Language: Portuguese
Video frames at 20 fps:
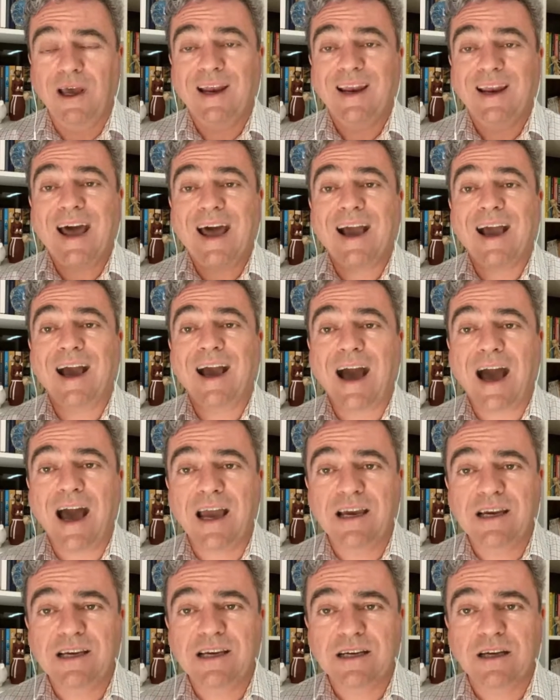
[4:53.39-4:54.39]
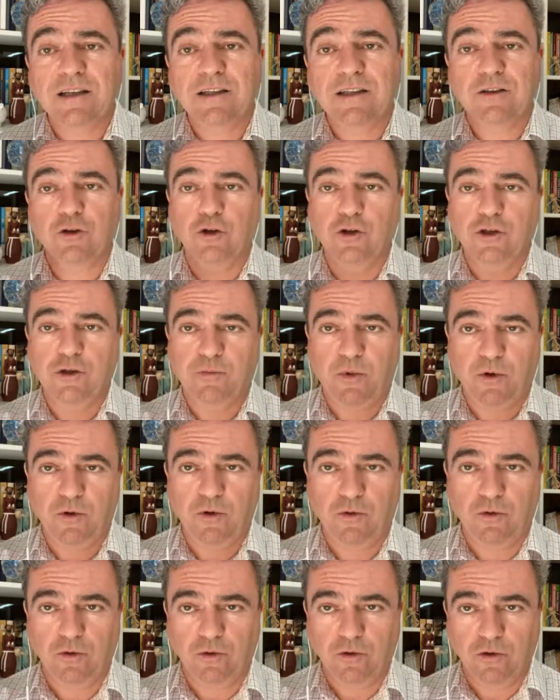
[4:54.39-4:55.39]
na caixa dos
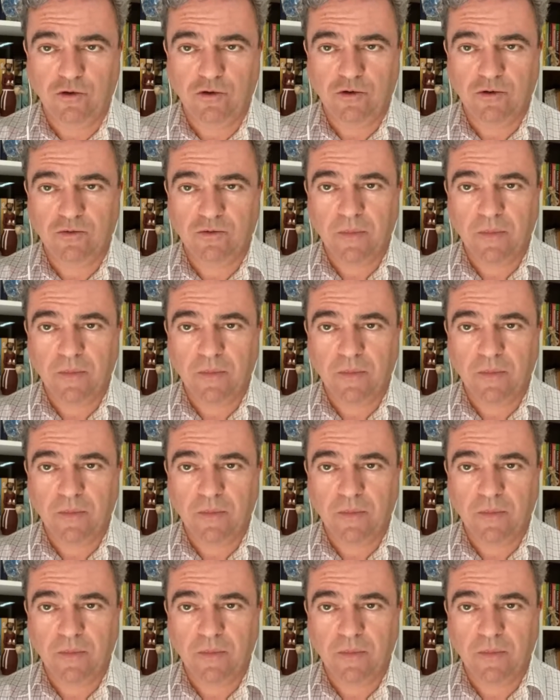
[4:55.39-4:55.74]
produtos.